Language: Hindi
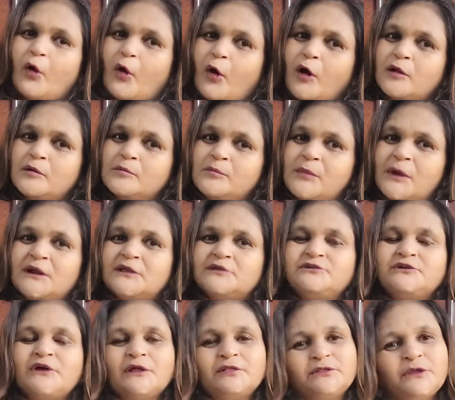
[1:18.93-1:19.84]
और मर
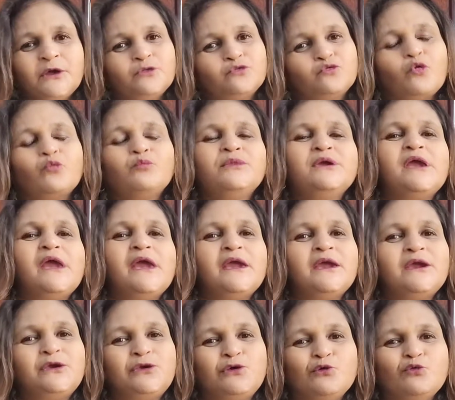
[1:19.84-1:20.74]
जाते तो भी
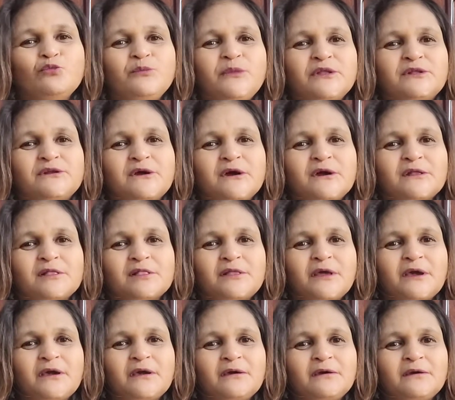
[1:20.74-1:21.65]
एक ही उम्मीद
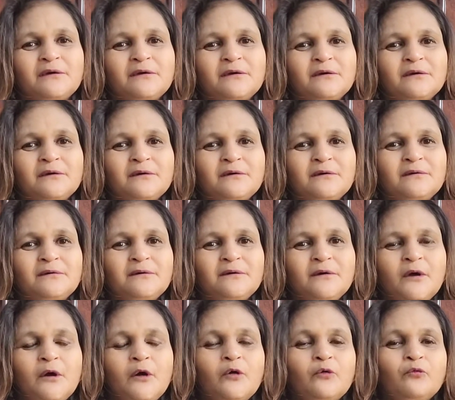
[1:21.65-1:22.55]
करते
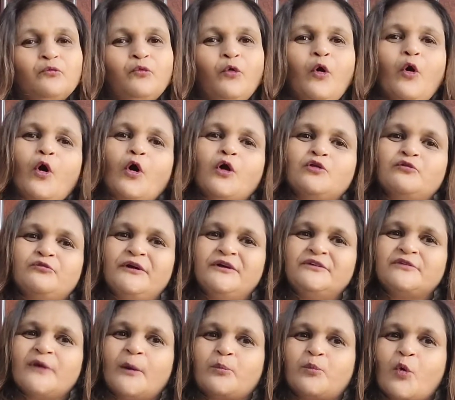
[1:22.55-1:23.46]
हैं वो
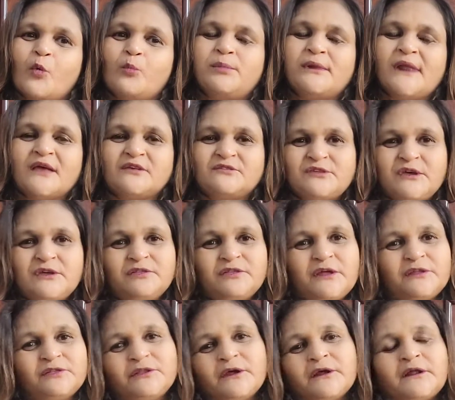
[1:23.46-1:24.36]
ऑलवेज आपको ब्लेसिंग
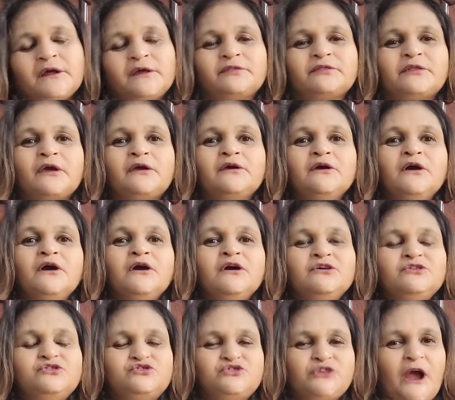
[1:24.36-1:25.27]
देते रहते
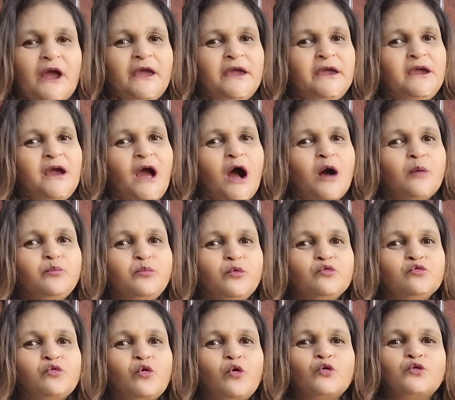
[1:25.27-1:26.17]
हैं चाहे आप
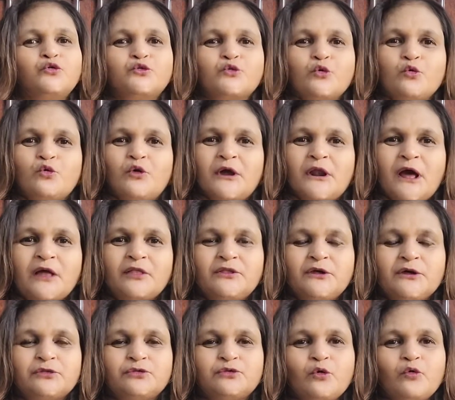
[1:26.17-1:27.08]
उनको ठुकरा
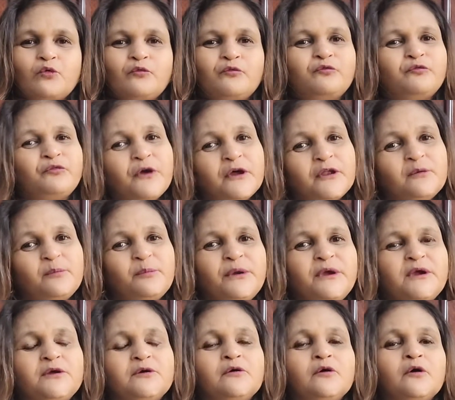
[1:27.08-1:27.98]
देते हो फिर
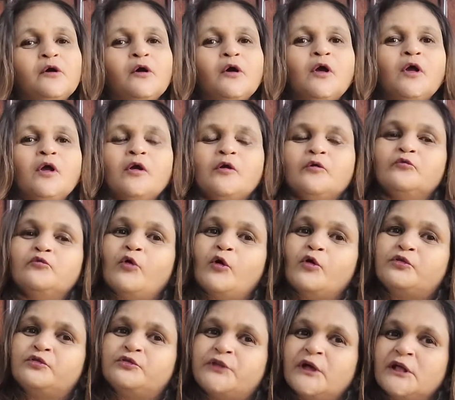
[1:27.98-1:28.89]
भी
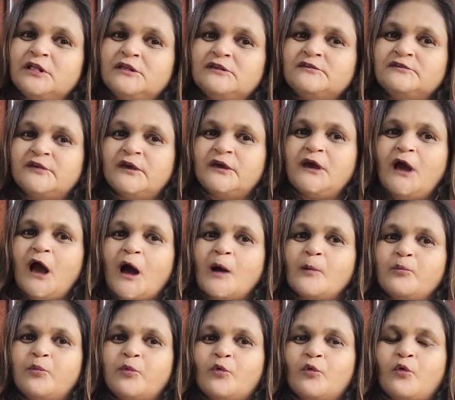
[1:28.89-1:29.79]
वो दिल से
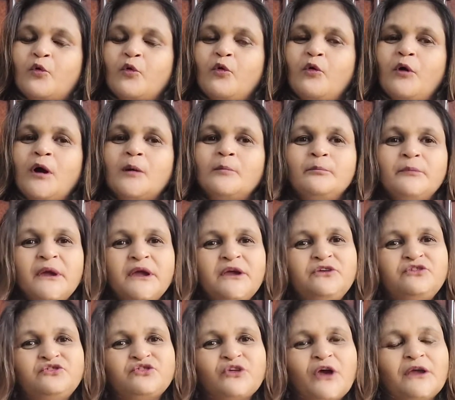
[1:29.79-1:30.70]
आपको
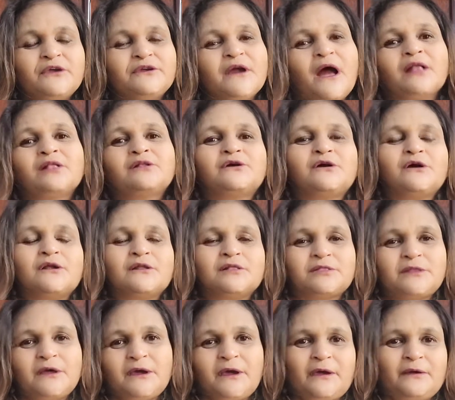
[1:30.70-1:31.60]
हमेशा याद
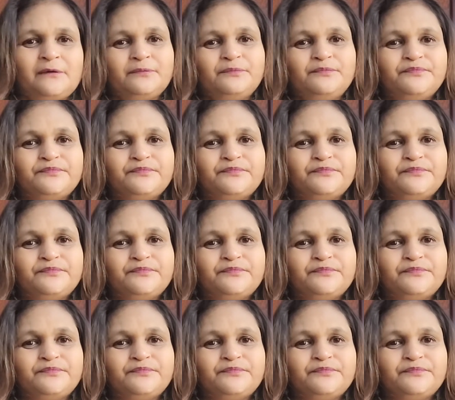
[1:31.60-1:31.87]
करते हैं